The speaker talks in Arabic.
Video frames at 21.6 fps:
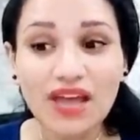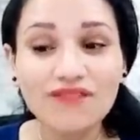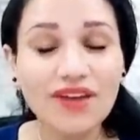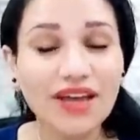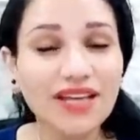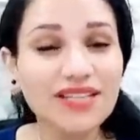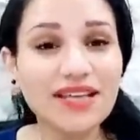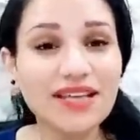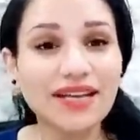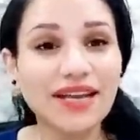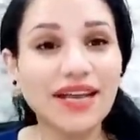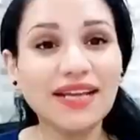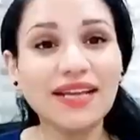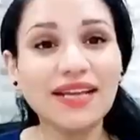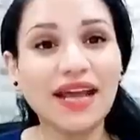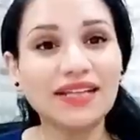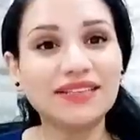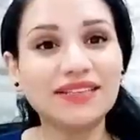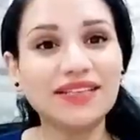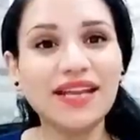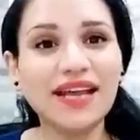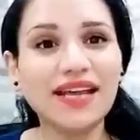فاذا احنا
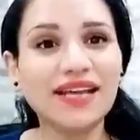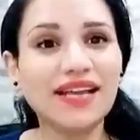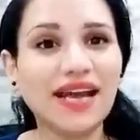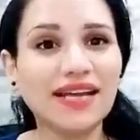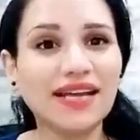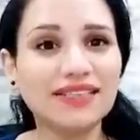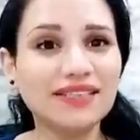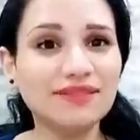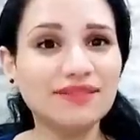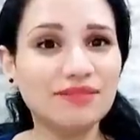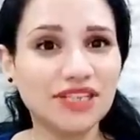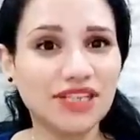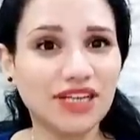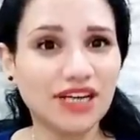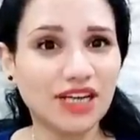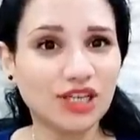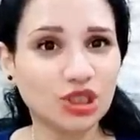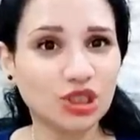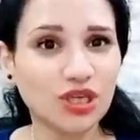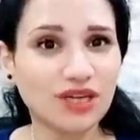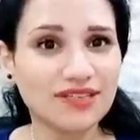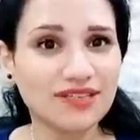عندنا العديد من
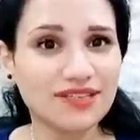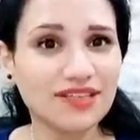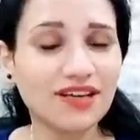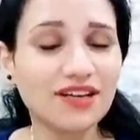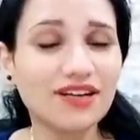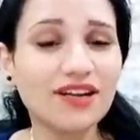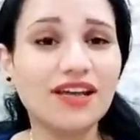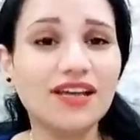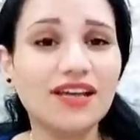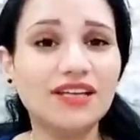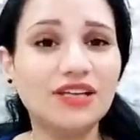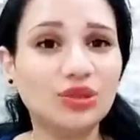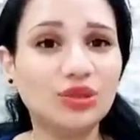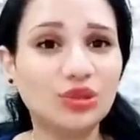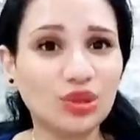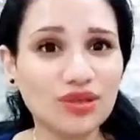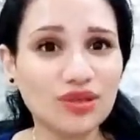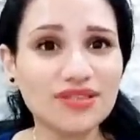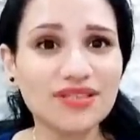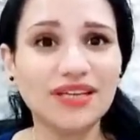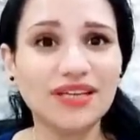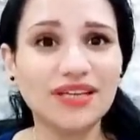الاشياء الساره اللي
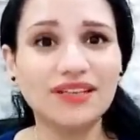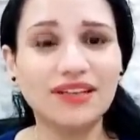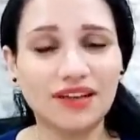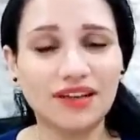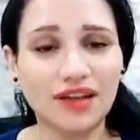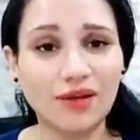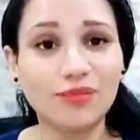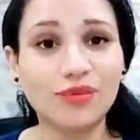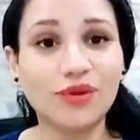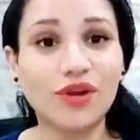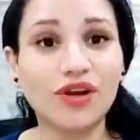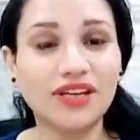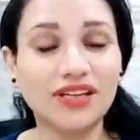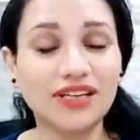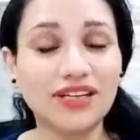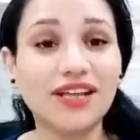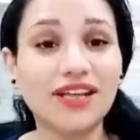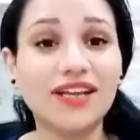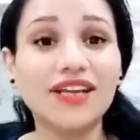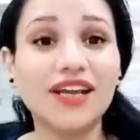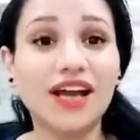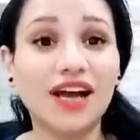تسعد الابراج
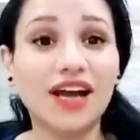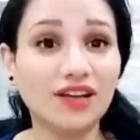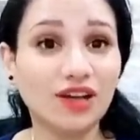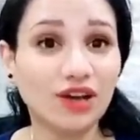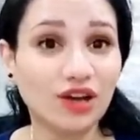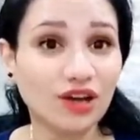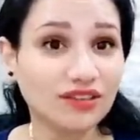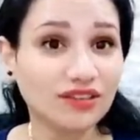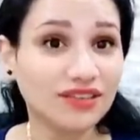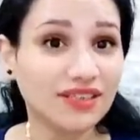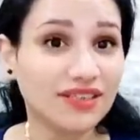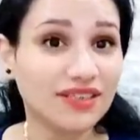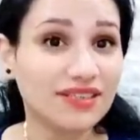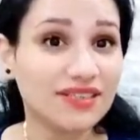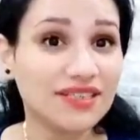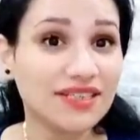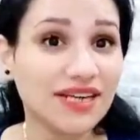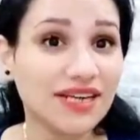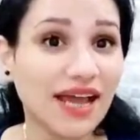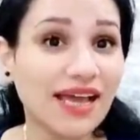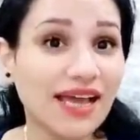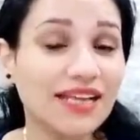الناريه على قدر
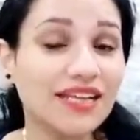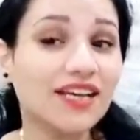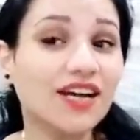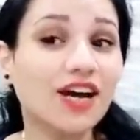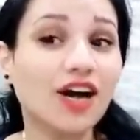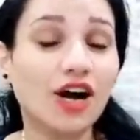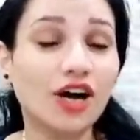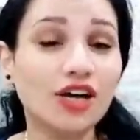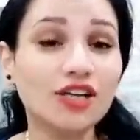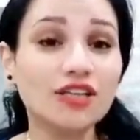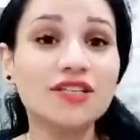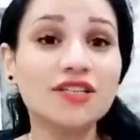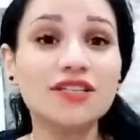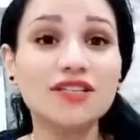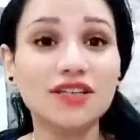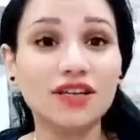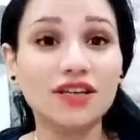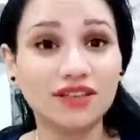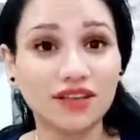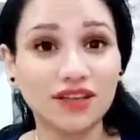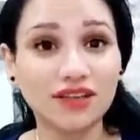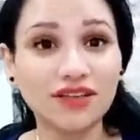كتير عالي
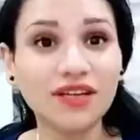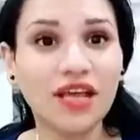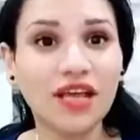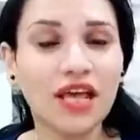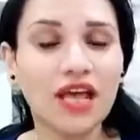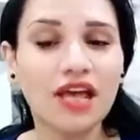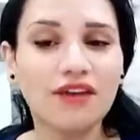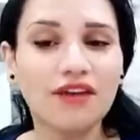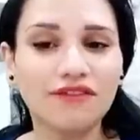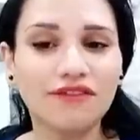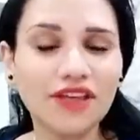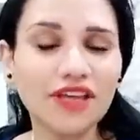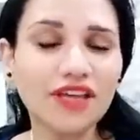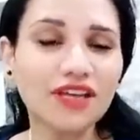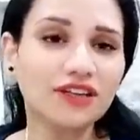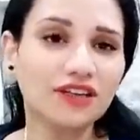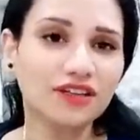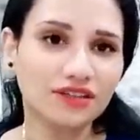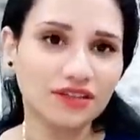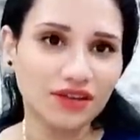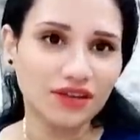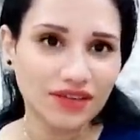خاصه في
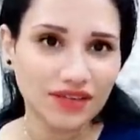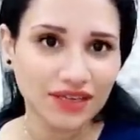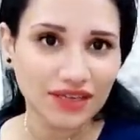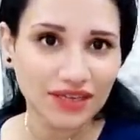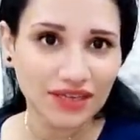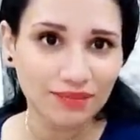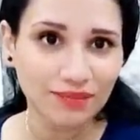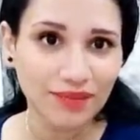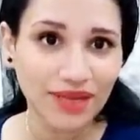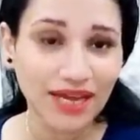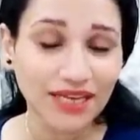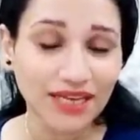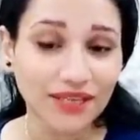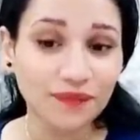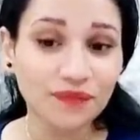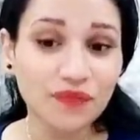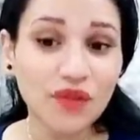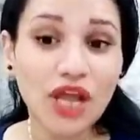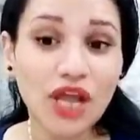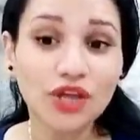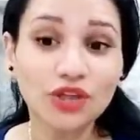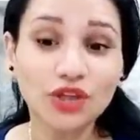النطاق المهني
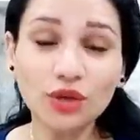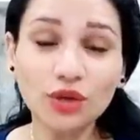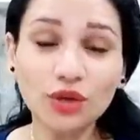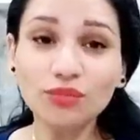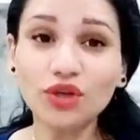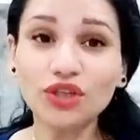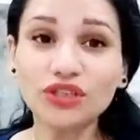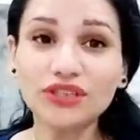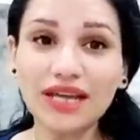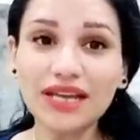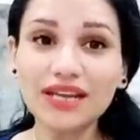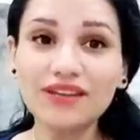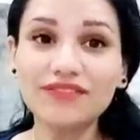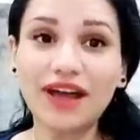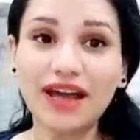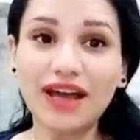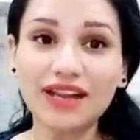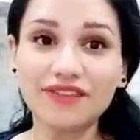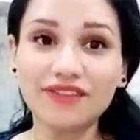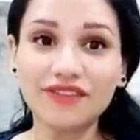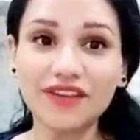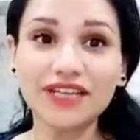يوم مختلف
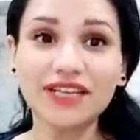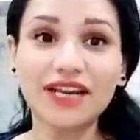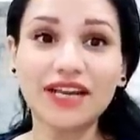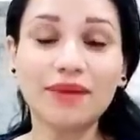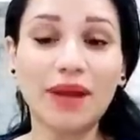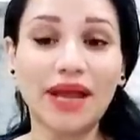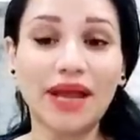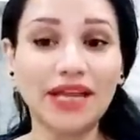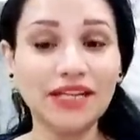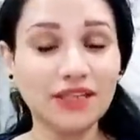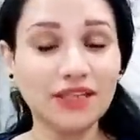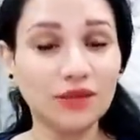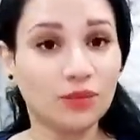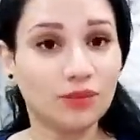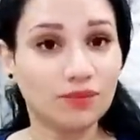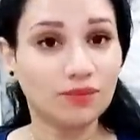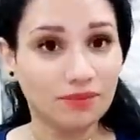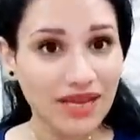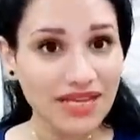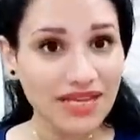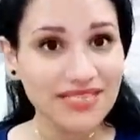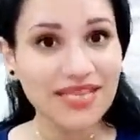على فكره مع انه
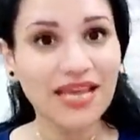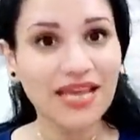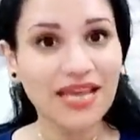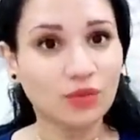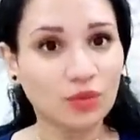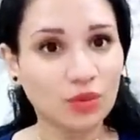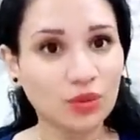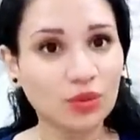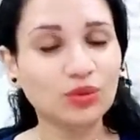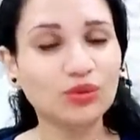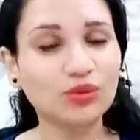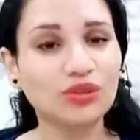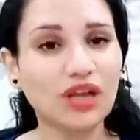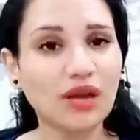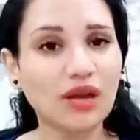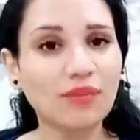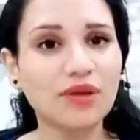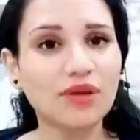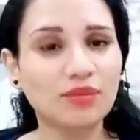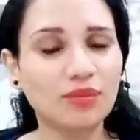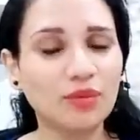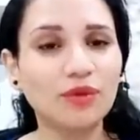ما زال وجود
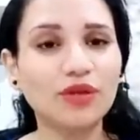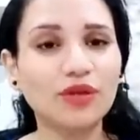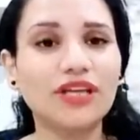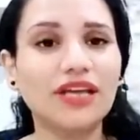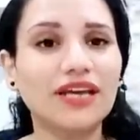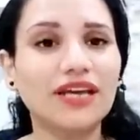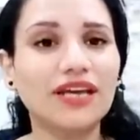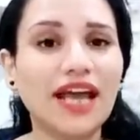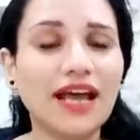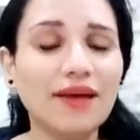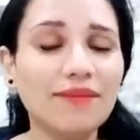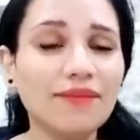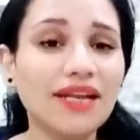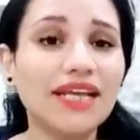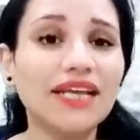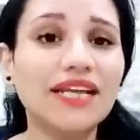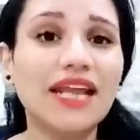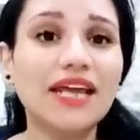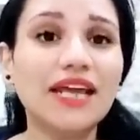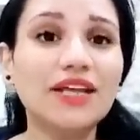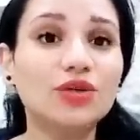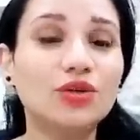القمر ببرج الحمل
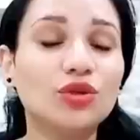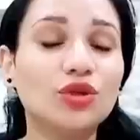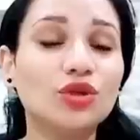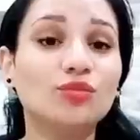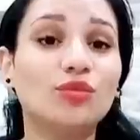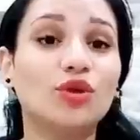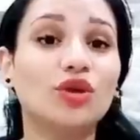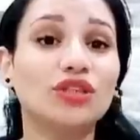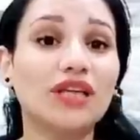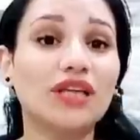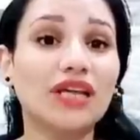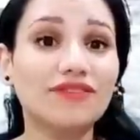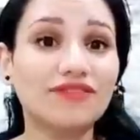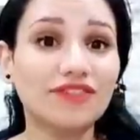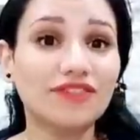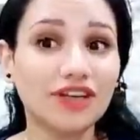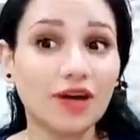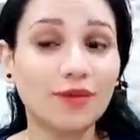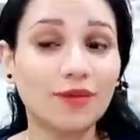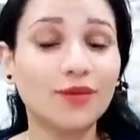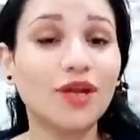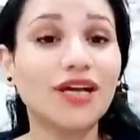الى انه يوم مختلف
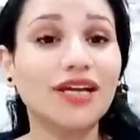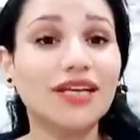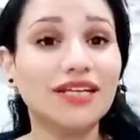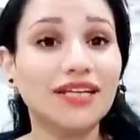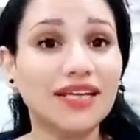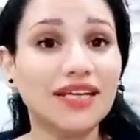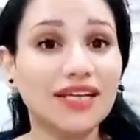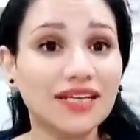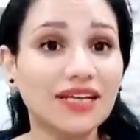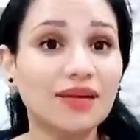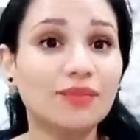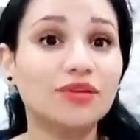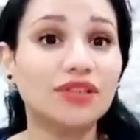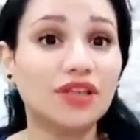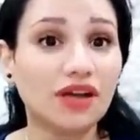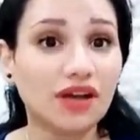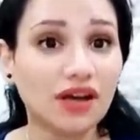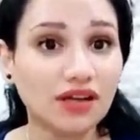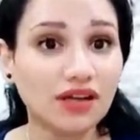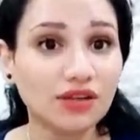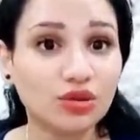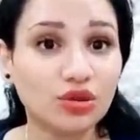للابراج الناريه
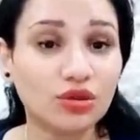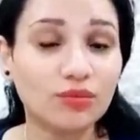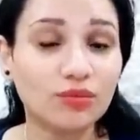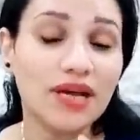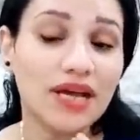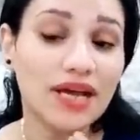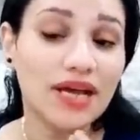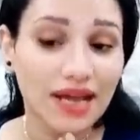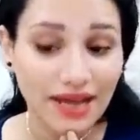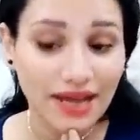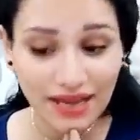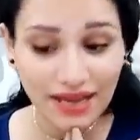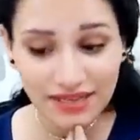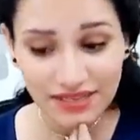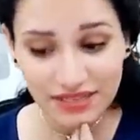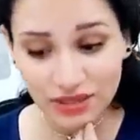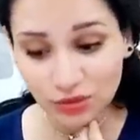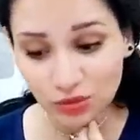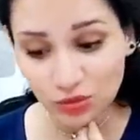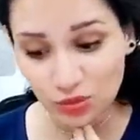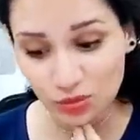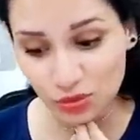بتقدم
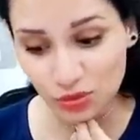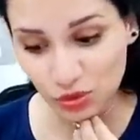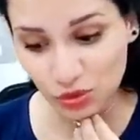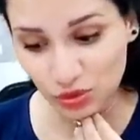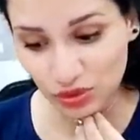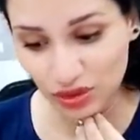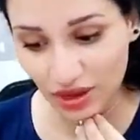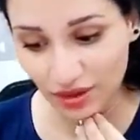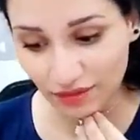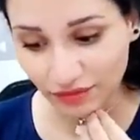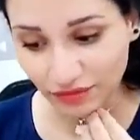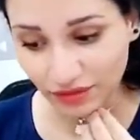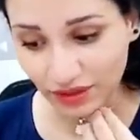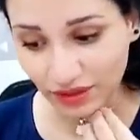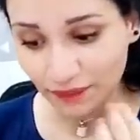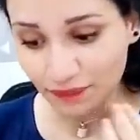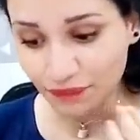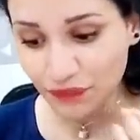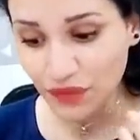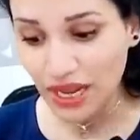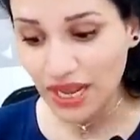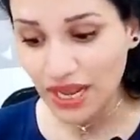احسن وبصوره افضل
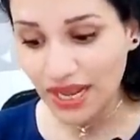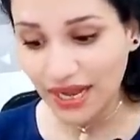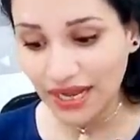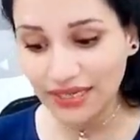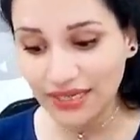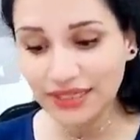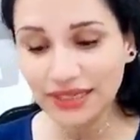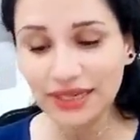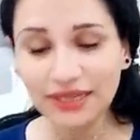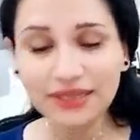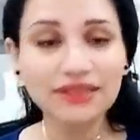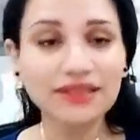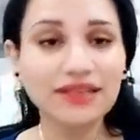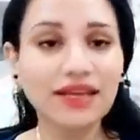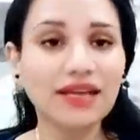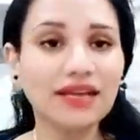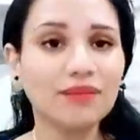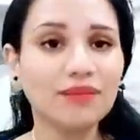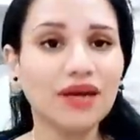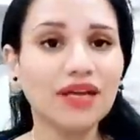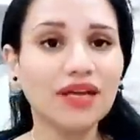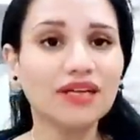خلينا
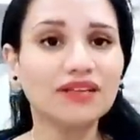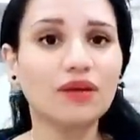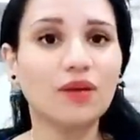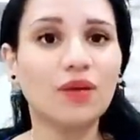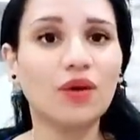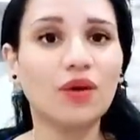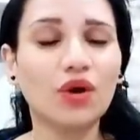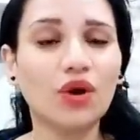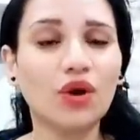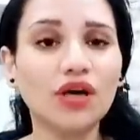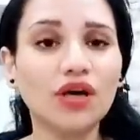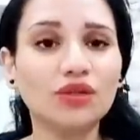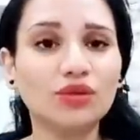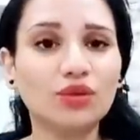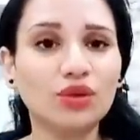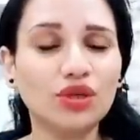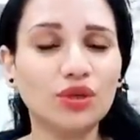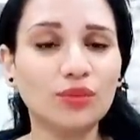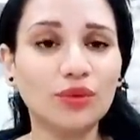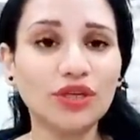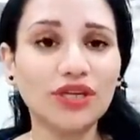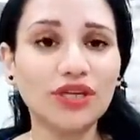نتكلم على توقعات
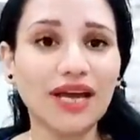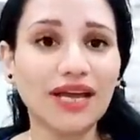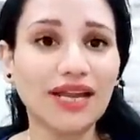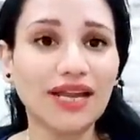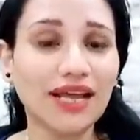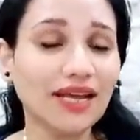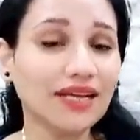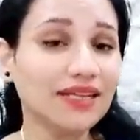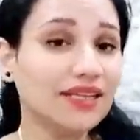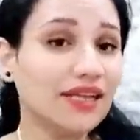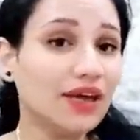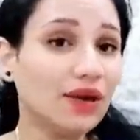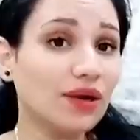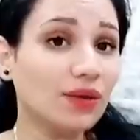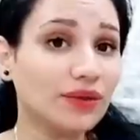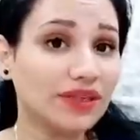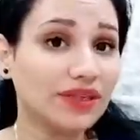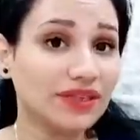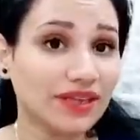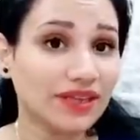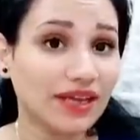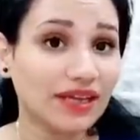كل برج على حده
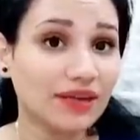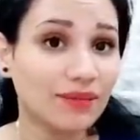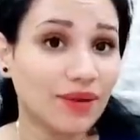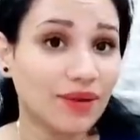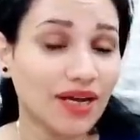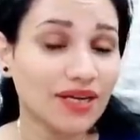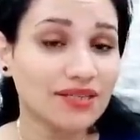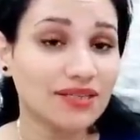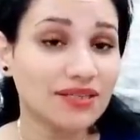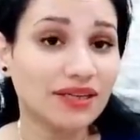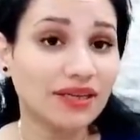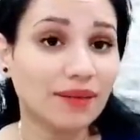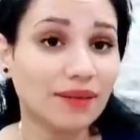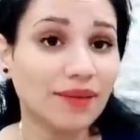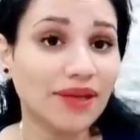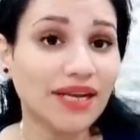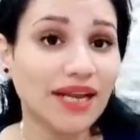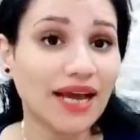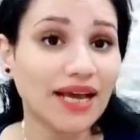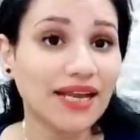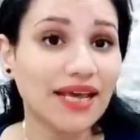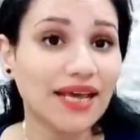ونتكلم اكثر
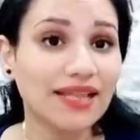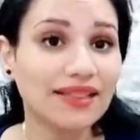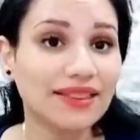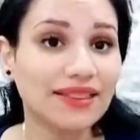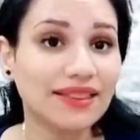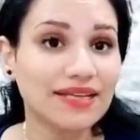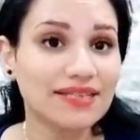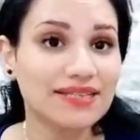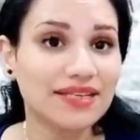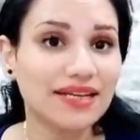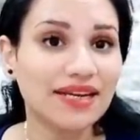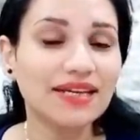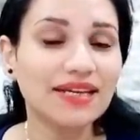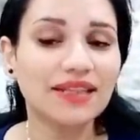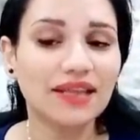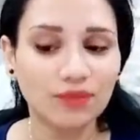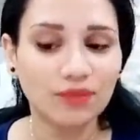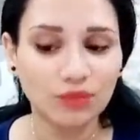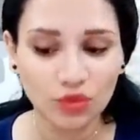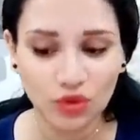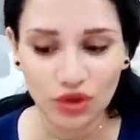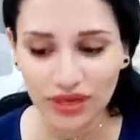كمان على التحذيرات
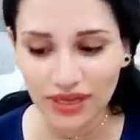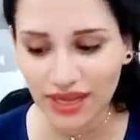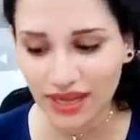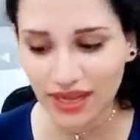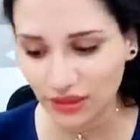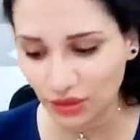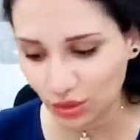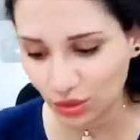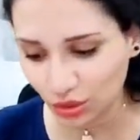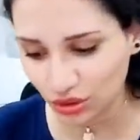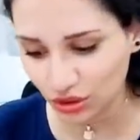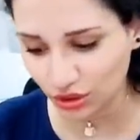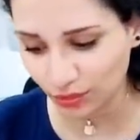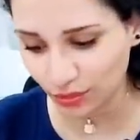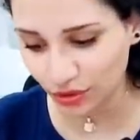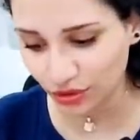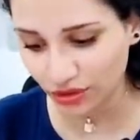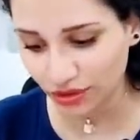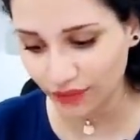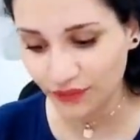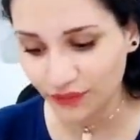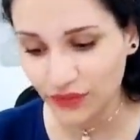الموجهه لكل
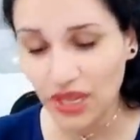برج